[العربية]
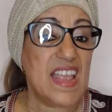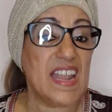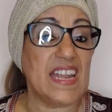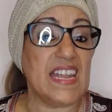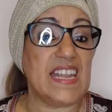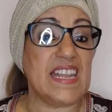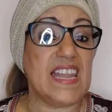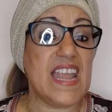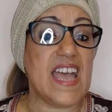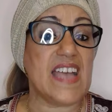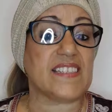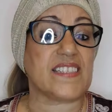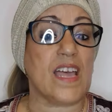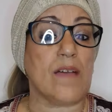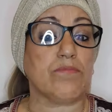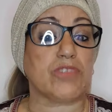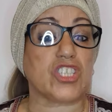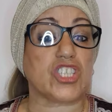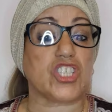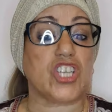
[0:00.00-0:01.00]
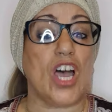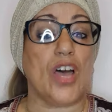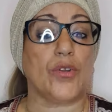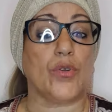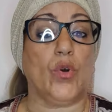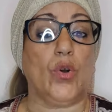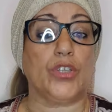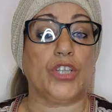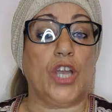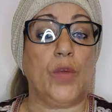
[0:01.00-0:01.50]
لازم
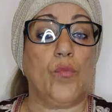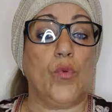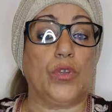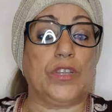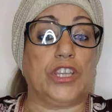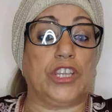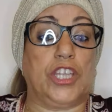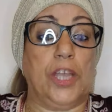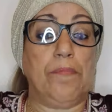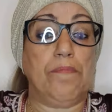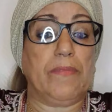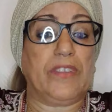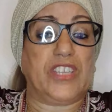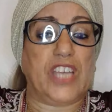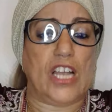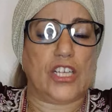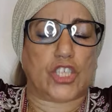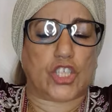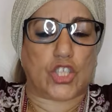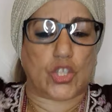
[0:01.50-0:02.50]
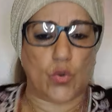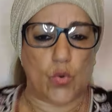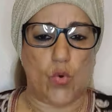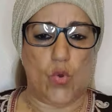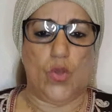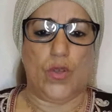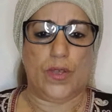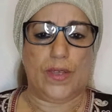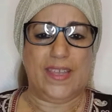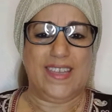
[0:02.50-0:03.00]
شان عظيم الدم ديال
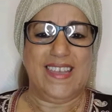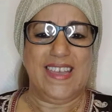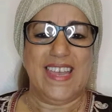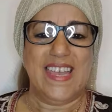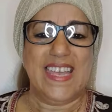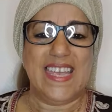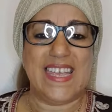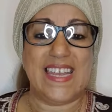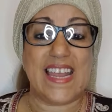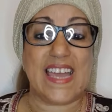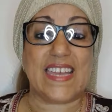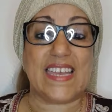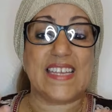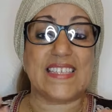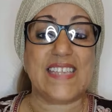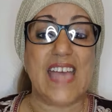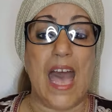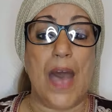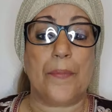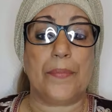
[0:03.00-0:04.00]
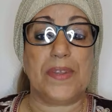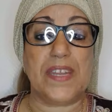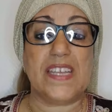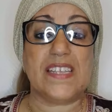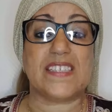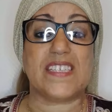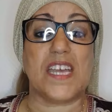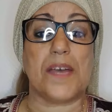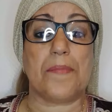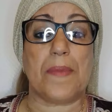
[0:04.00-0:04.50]
الشلوع الا كيصحابني
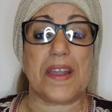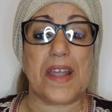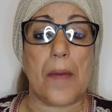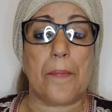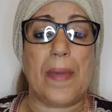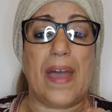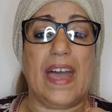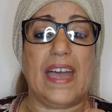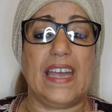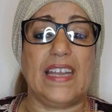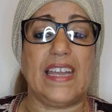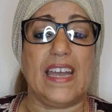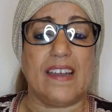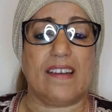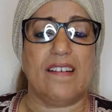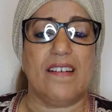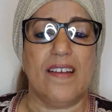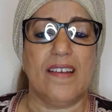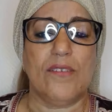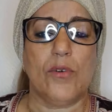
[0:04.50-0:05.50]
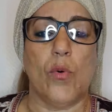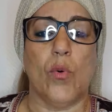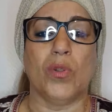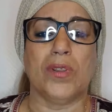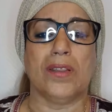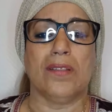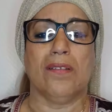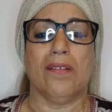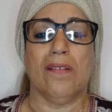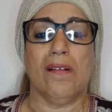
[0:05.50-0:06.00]
انت مرا بعقلك
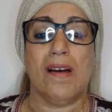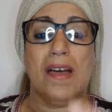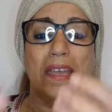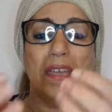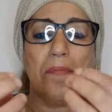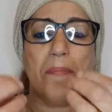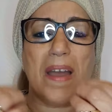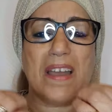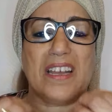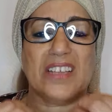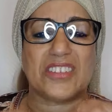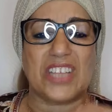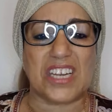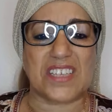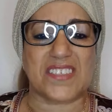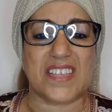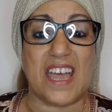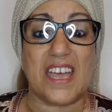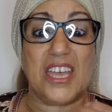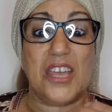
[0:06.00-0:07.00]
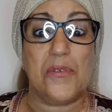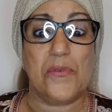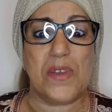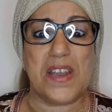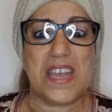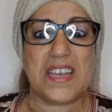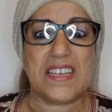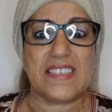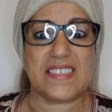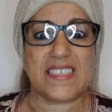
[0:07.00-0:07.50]
والله ما كترزقيه
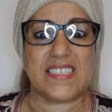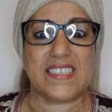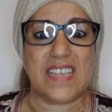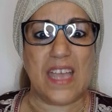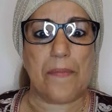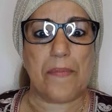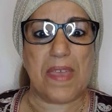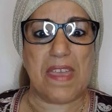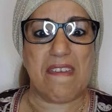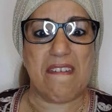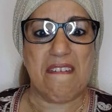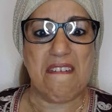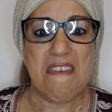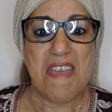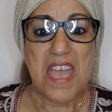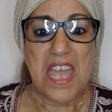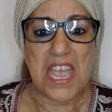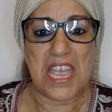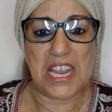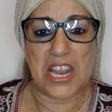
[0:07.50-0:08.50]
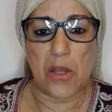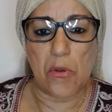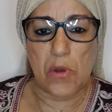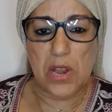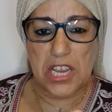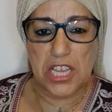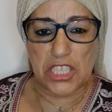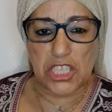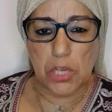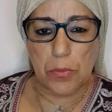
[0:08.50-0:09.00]
ولا كتكسبيه الا
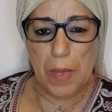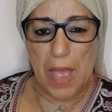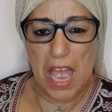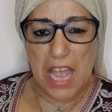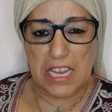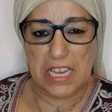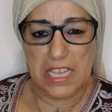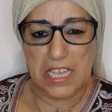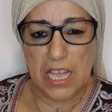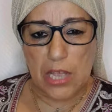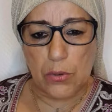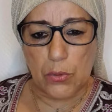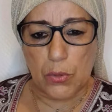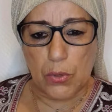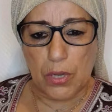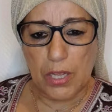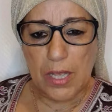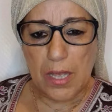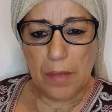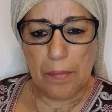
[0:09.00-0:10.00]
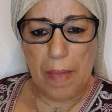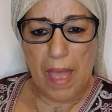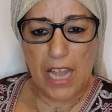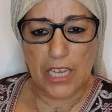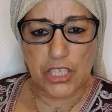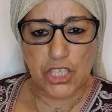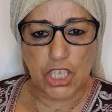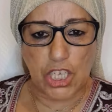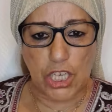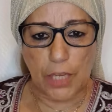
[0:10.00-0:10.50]
وليتي بحال اللي قالوا
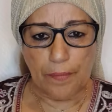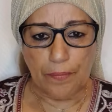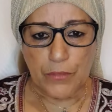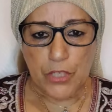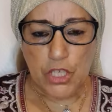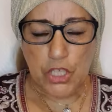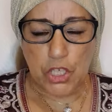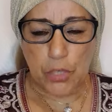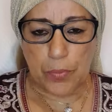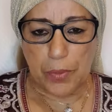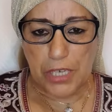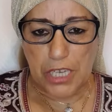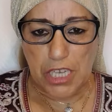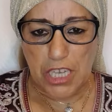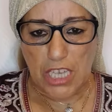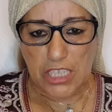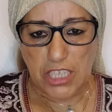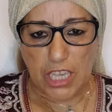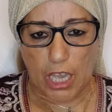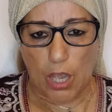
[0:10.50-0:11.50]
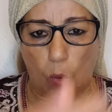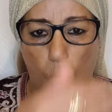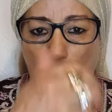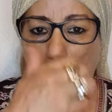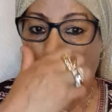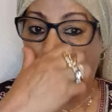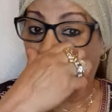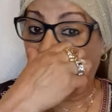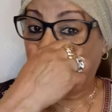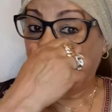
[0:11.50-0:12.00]
بحال شي شي بنيه
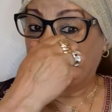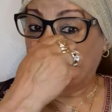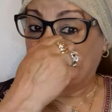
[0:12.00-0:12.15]
صغيره